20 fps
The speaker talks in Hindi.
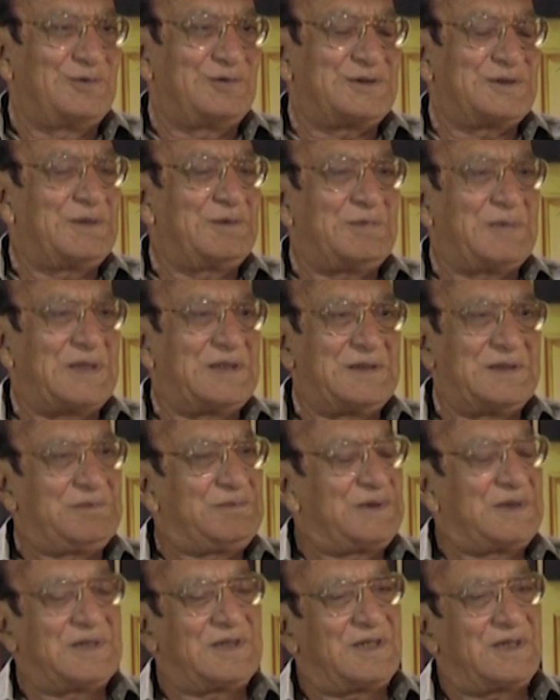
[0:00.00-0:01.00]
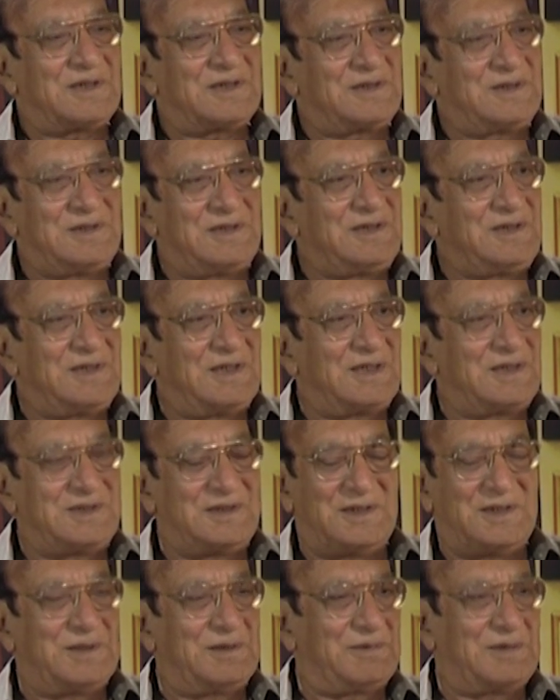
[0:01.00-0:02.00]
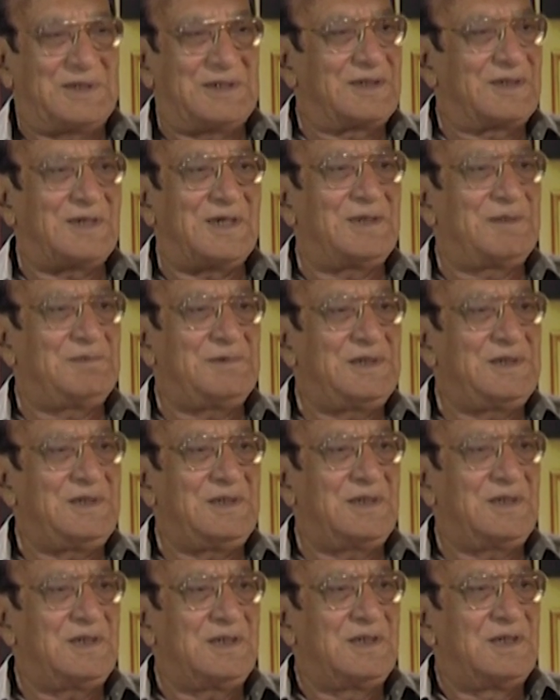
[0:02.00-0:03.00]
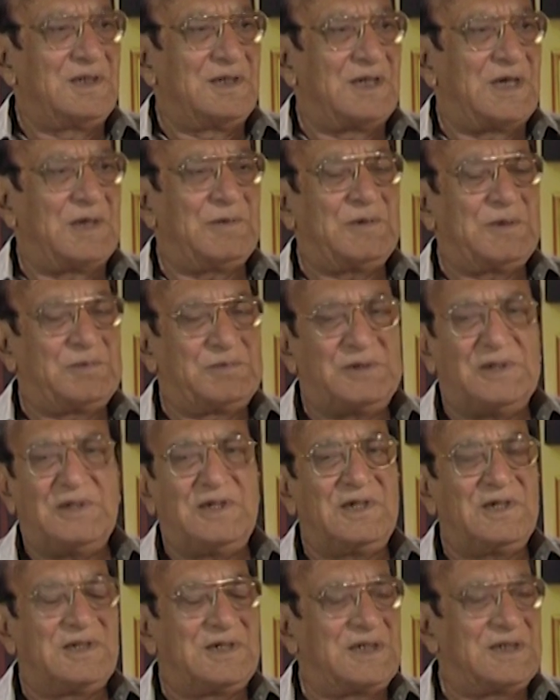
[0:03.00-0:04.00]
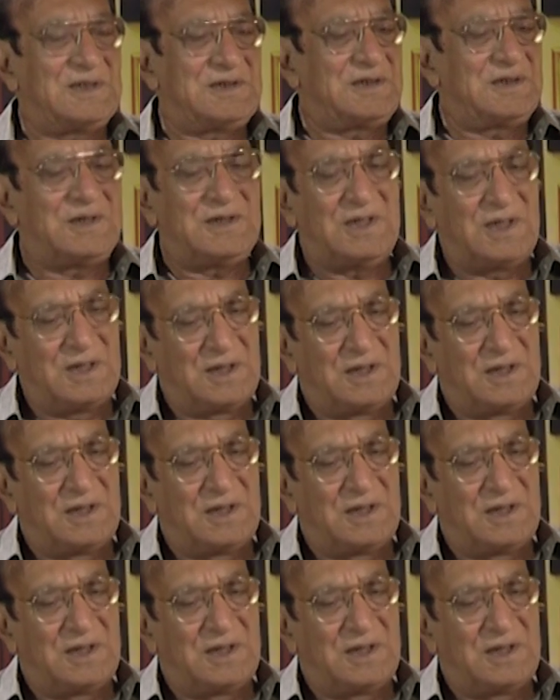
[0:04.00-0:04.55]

उसके बाद हमने कहा कि नहीं यार ये हमारा काम नहीं है हम अपने लिए कहते हैं